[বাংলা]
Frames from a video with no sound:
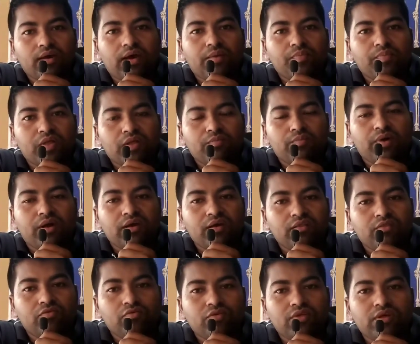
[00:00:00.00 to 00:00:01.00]
আপনার
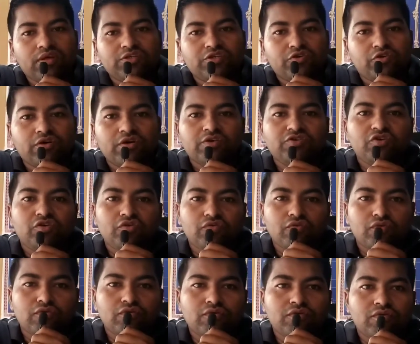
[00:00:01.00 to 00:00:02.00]
মায়ের দুধের সঙ্গে যদি
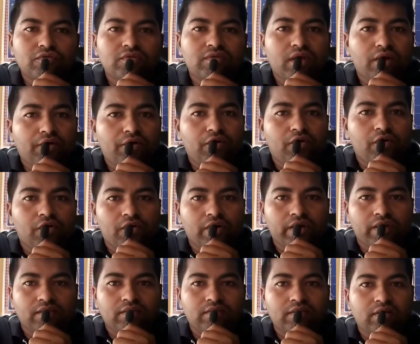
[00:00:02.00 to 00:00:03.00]
অন্য দুধ দেওয়া
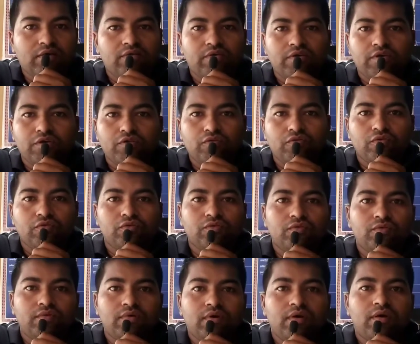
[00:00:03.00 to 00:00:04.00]
হয় তাহলে কিন্তু
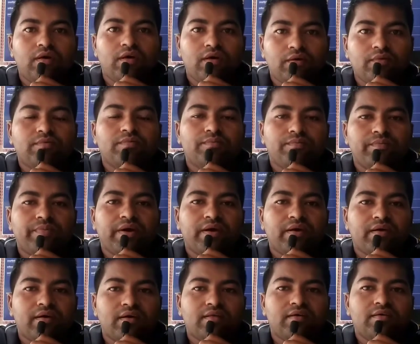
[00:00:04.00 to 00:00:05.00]

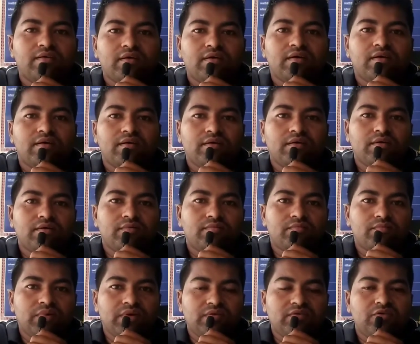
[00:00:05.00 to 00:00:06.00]
পায়খানাটা
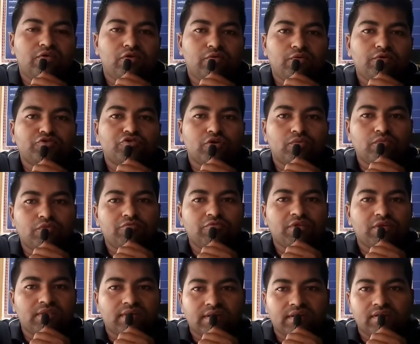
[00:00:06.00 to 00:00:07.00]
বেশি হওয়ার
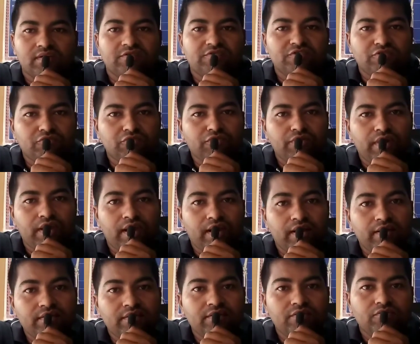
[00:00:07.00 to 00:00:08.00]
সম্ভাবনা থাকে যে কোনো
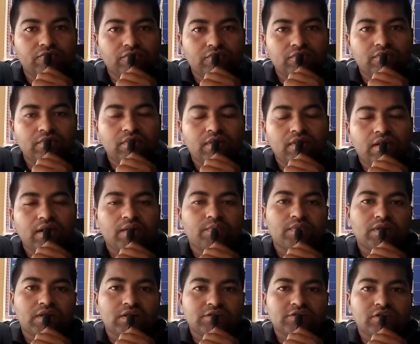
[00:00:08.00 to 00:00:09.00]
একটি দুধ
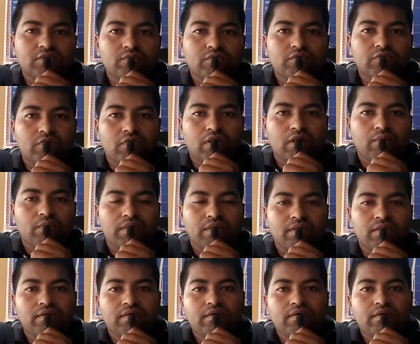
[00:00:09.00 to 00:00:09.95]
আপনারা সেবন করাবেন